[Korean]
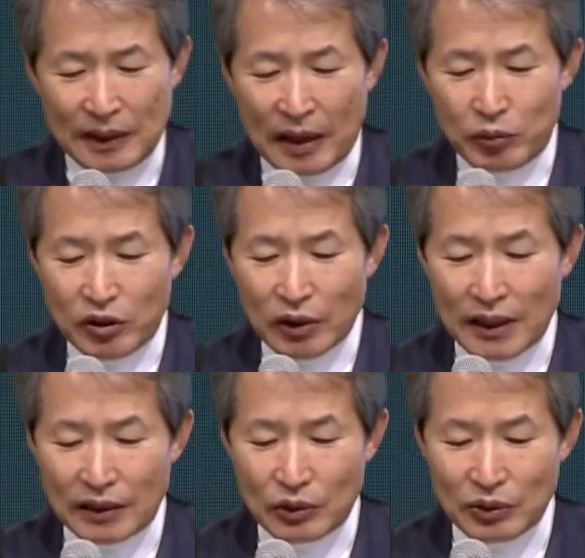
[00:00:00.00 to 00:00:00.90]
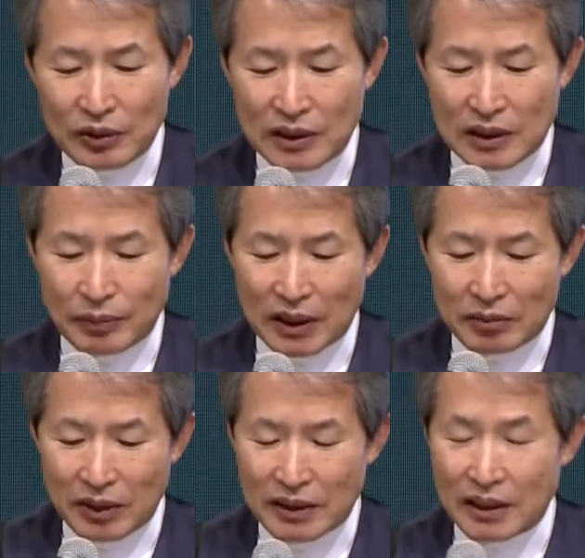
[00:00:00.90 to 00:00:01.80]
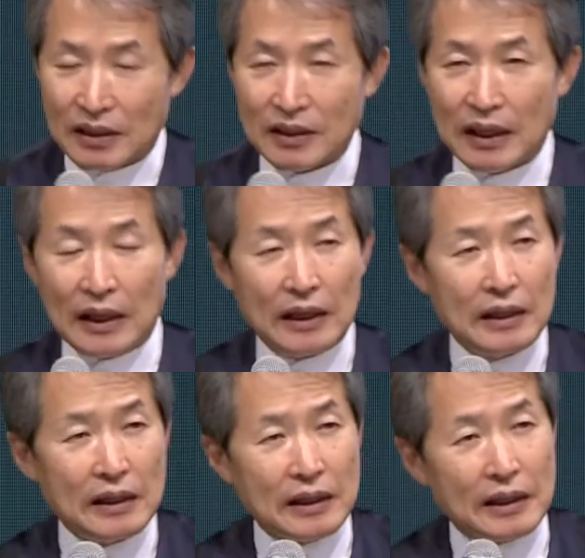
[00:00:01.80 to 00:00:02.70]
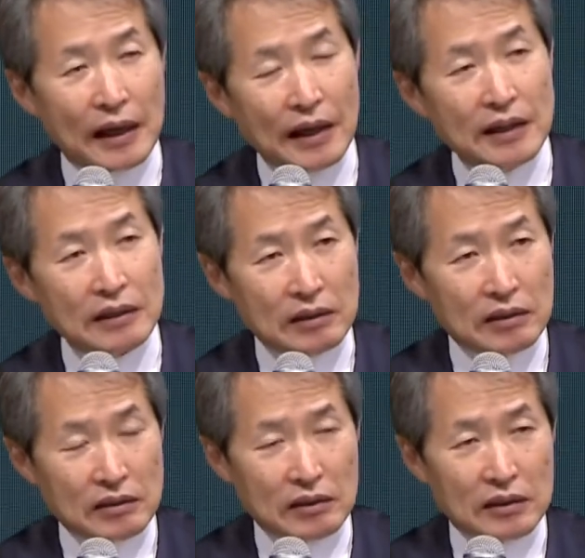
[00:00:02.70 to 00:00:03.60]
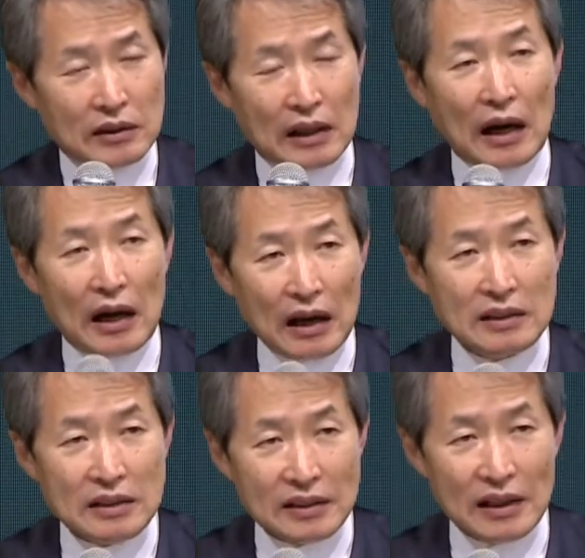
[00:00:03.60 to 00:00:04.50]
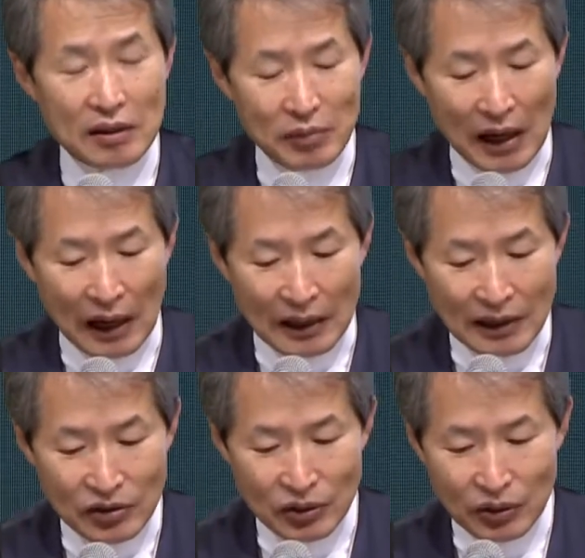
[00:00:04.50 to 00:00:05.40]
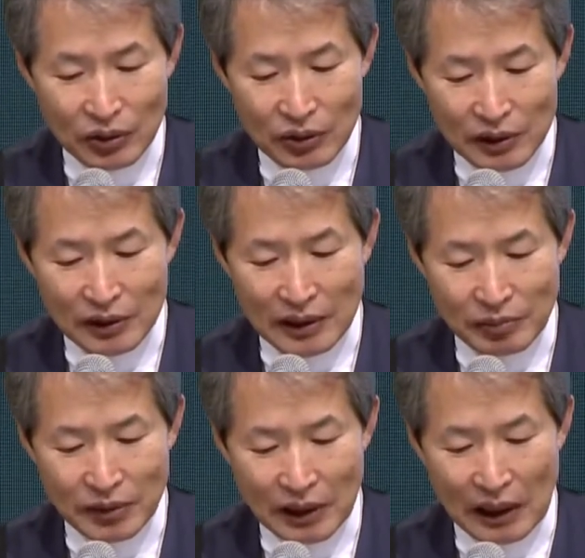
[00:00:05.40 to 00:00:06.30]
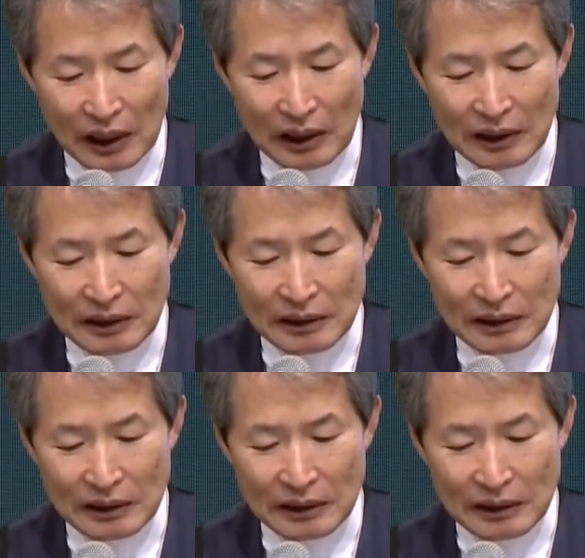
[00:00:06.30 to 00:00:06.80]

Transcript: 내분과 내통은 집단만이 아니라 개인 나한 사람 안에서도 일어납니다.